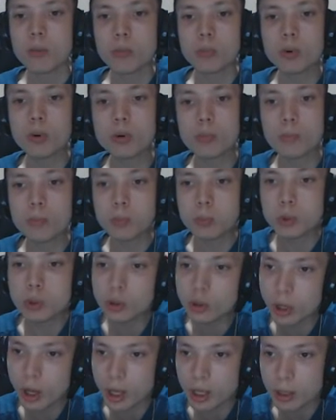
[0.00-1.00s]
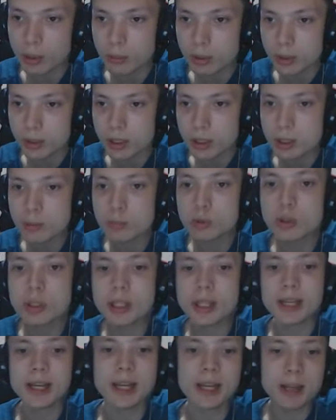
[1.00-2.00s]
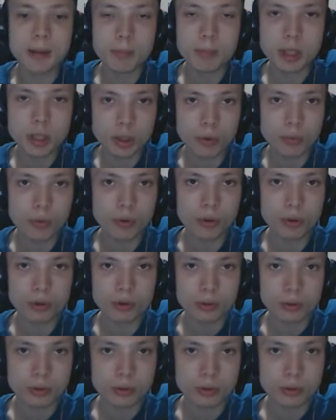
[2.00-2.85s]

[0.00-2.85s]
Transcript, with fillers: Bu, bunu da alabilirsiniz. Bunda da gene mikrofon